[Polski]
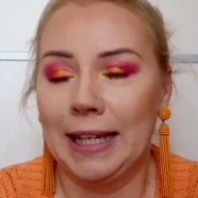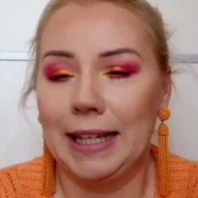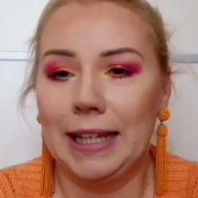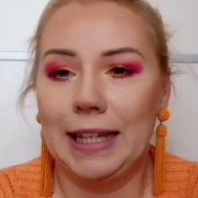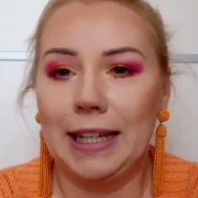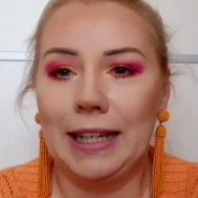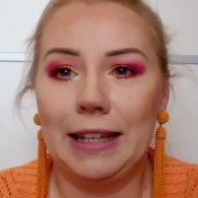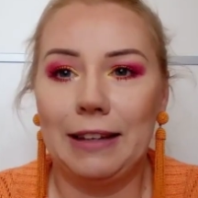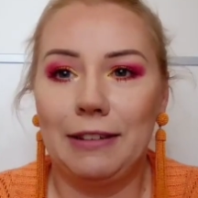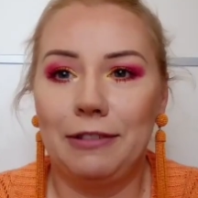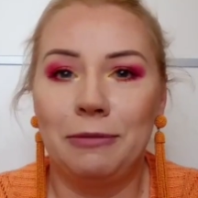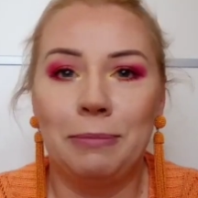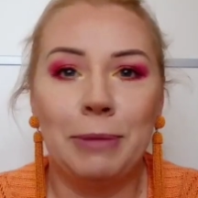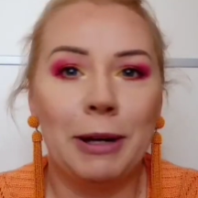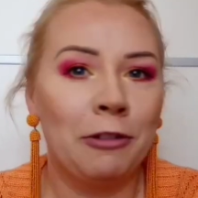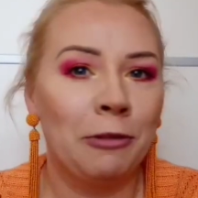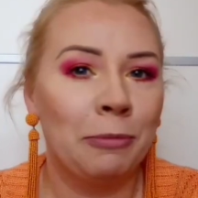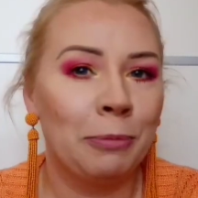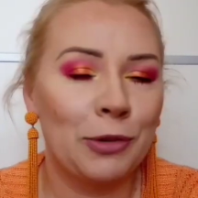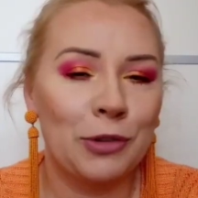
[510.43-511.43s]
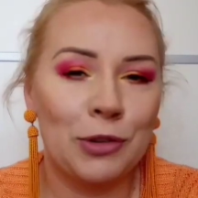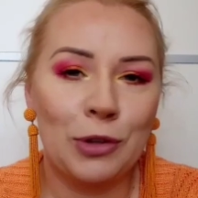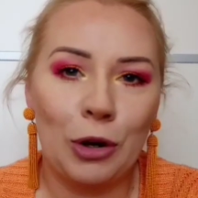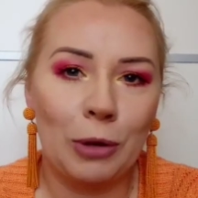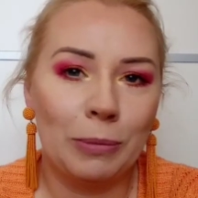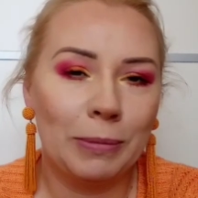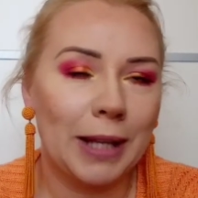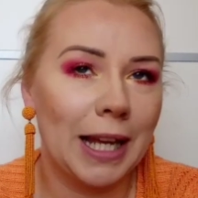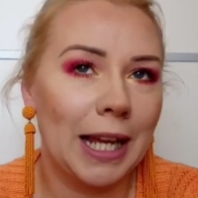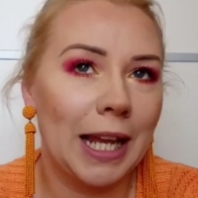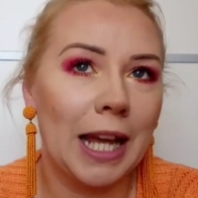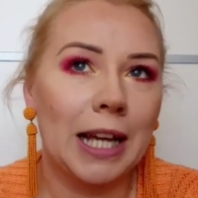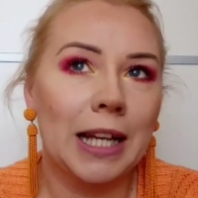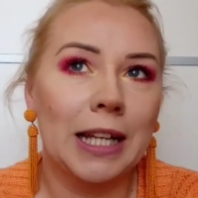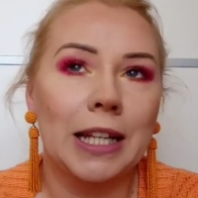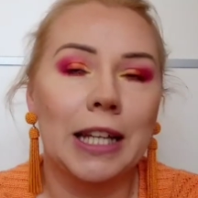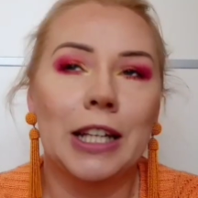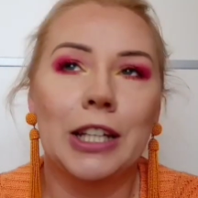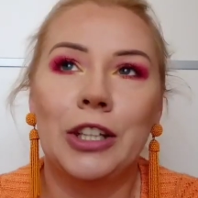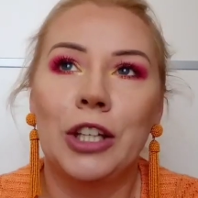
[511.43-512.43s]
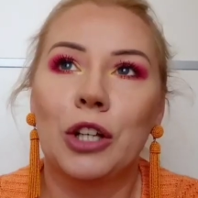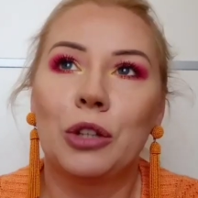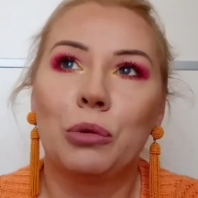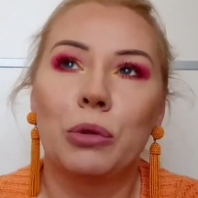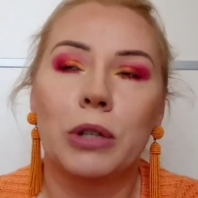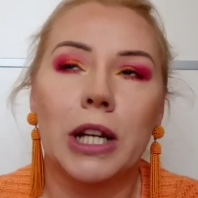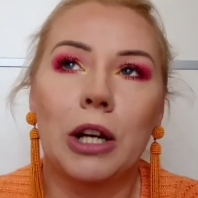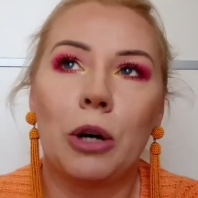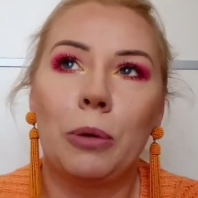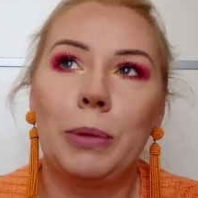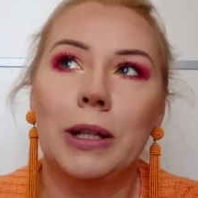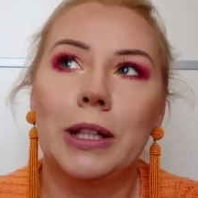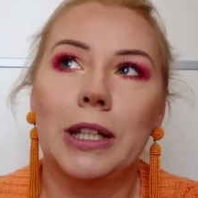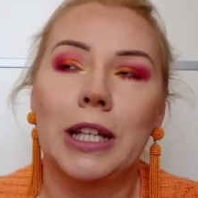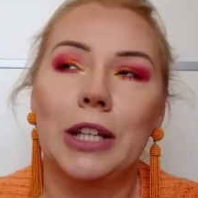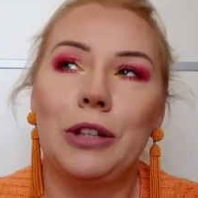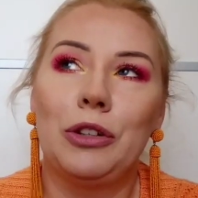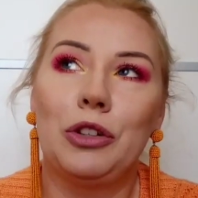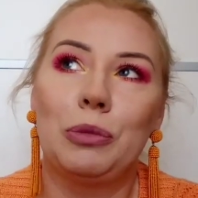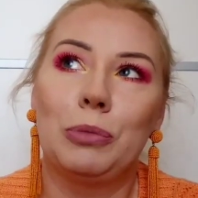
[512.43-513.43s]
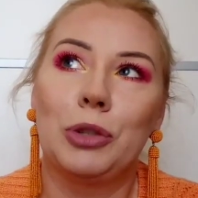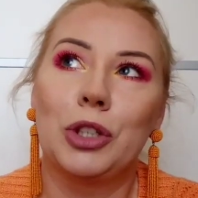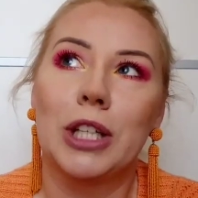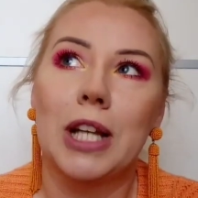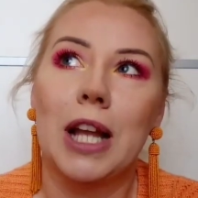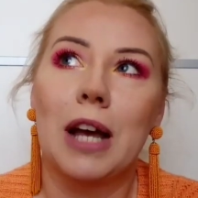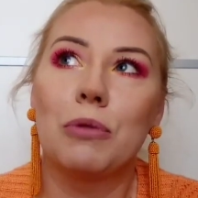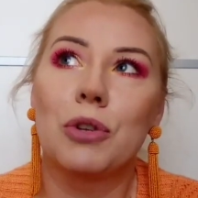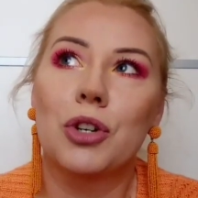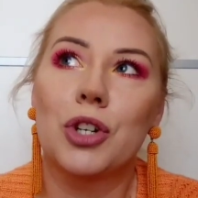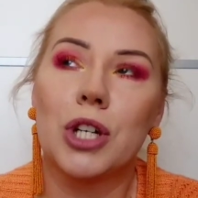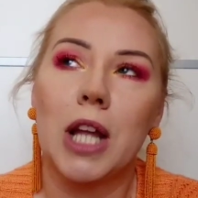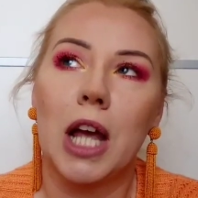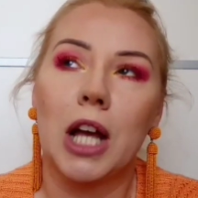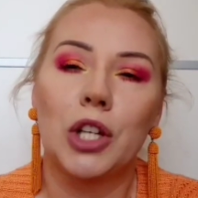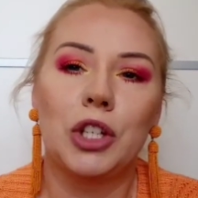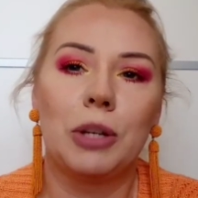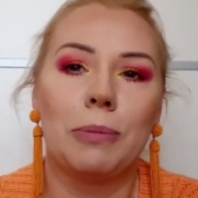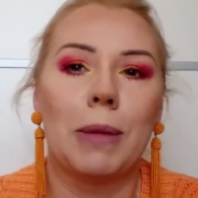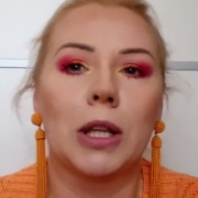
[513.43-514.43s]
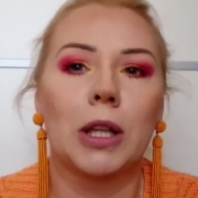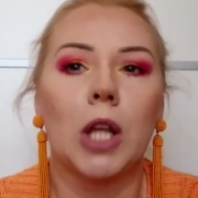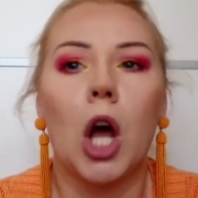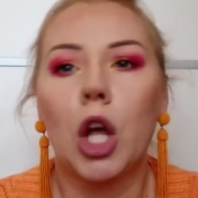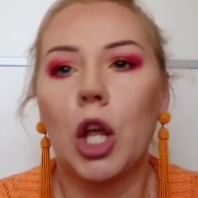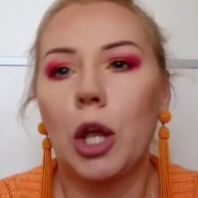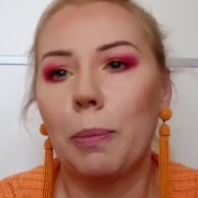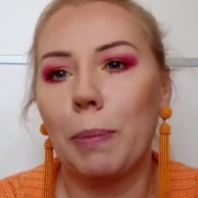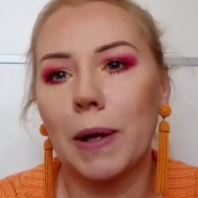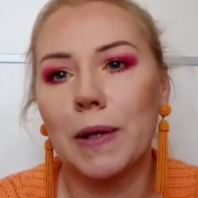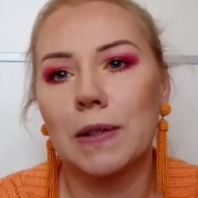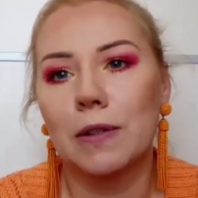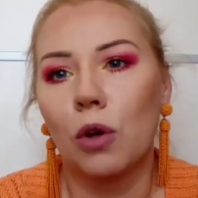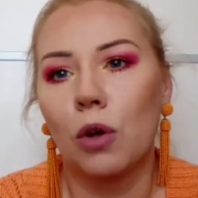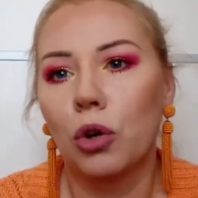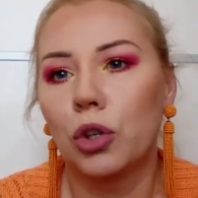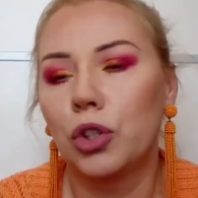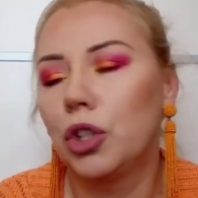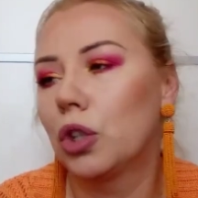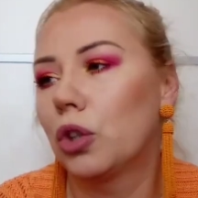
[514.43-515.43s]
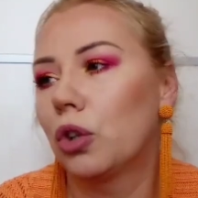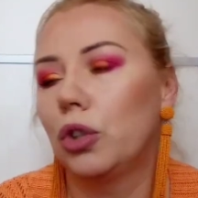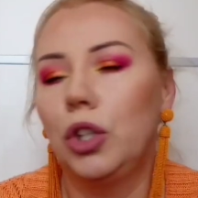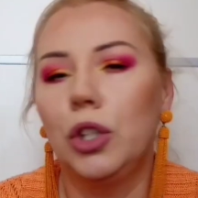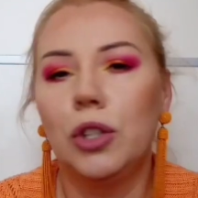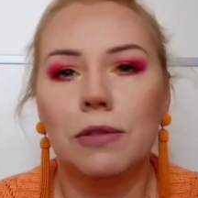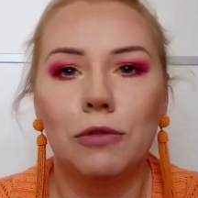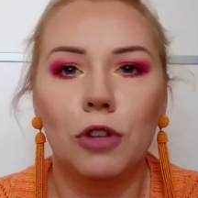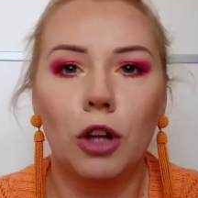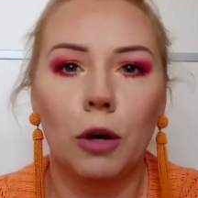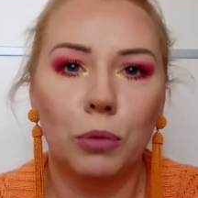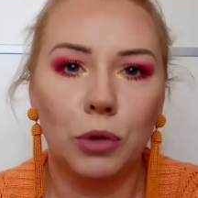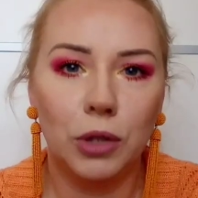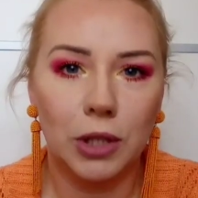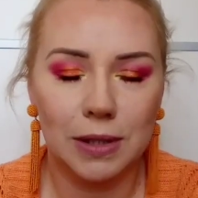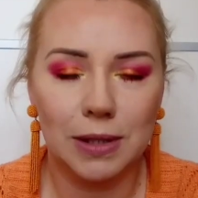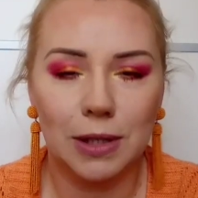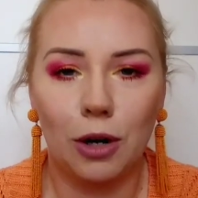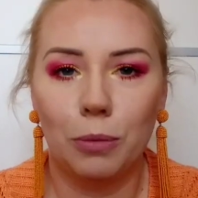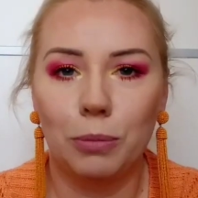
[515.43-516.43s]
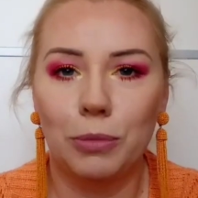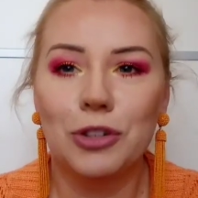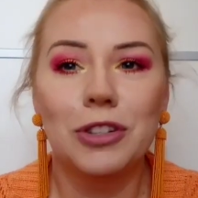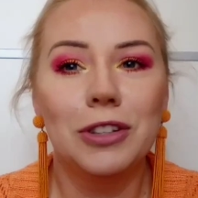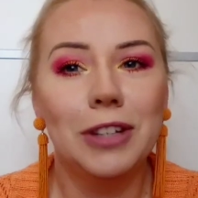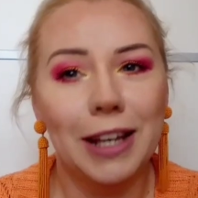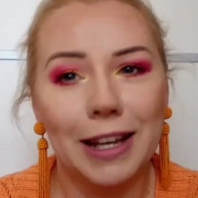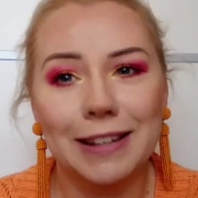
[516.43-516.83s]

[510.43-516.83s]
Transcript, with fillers: E, wbrew pozorom, tak jak niektóre kobiety kiedyś myślały, że jak się ma takie paznokcie, to nic w domu nie zrobisz.